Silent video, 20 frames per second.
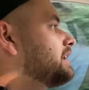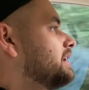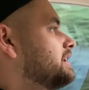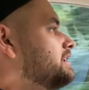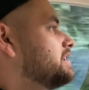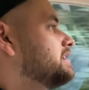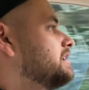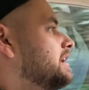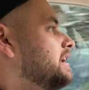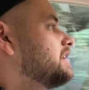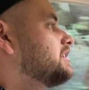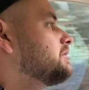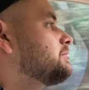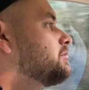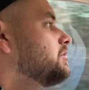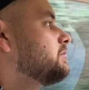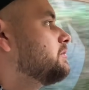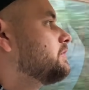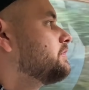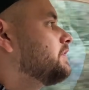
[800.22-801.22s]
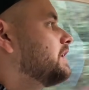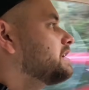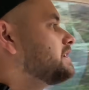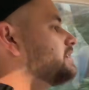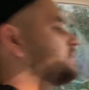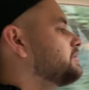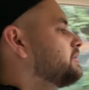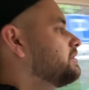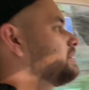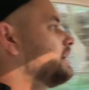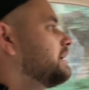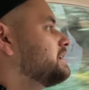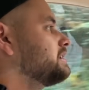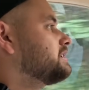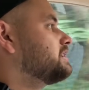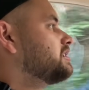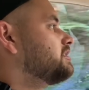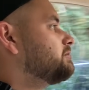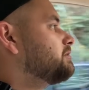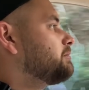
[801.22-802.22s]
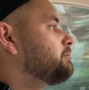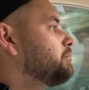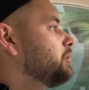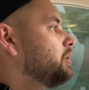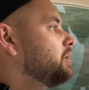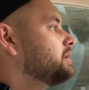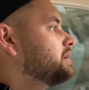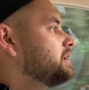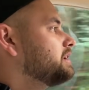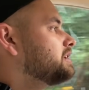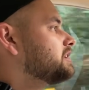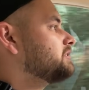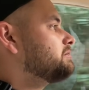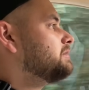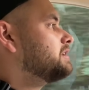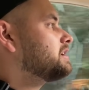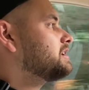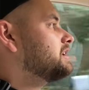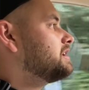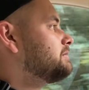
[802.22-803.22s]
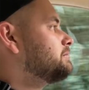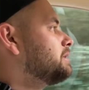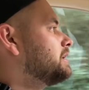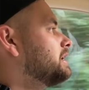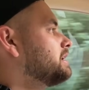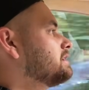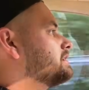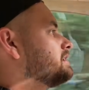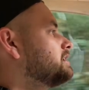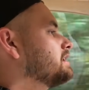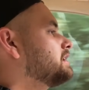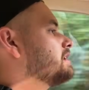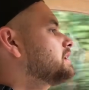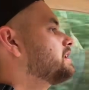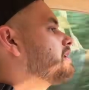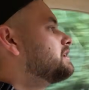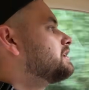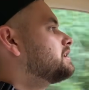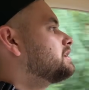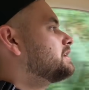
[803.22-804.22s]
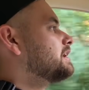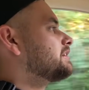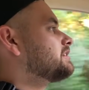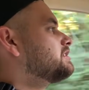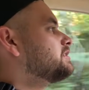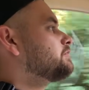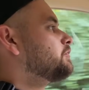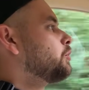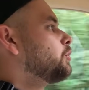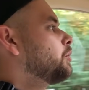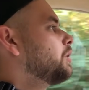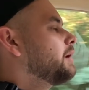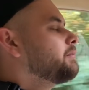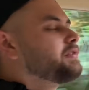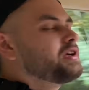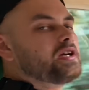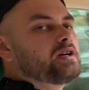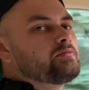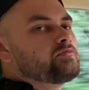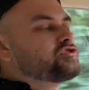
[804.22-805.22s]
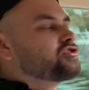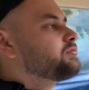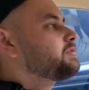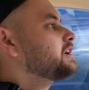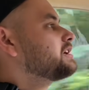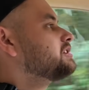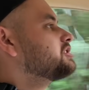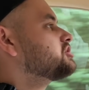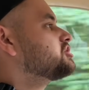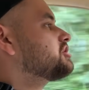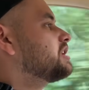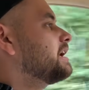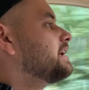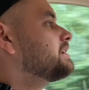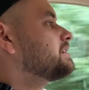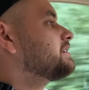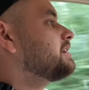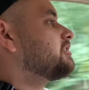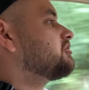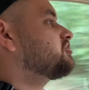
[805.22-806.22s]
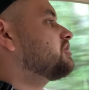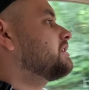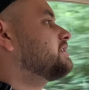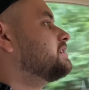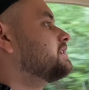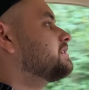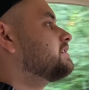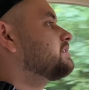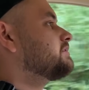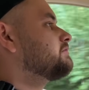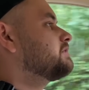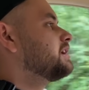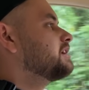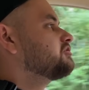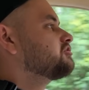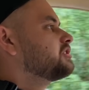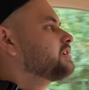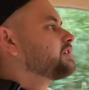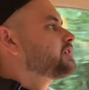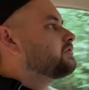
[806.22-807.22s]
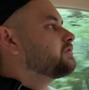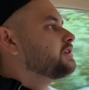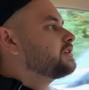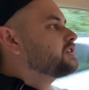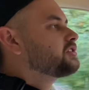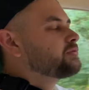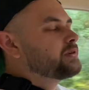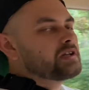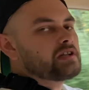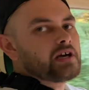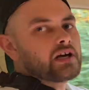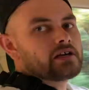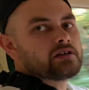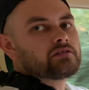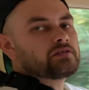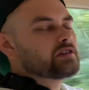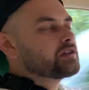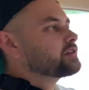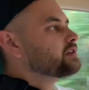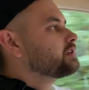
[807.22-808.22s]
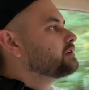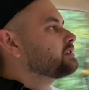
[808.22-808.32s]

gerade hier die erste Probefahrt. Jetzt sollte eigentlich nichts mehr poltern, nichts mehr klimpern. Das Niveau haben wir eben schon mal gecheckt. Da stand jetzt, wie lange stand das Auto da? Zwei Tage oder so? Zwei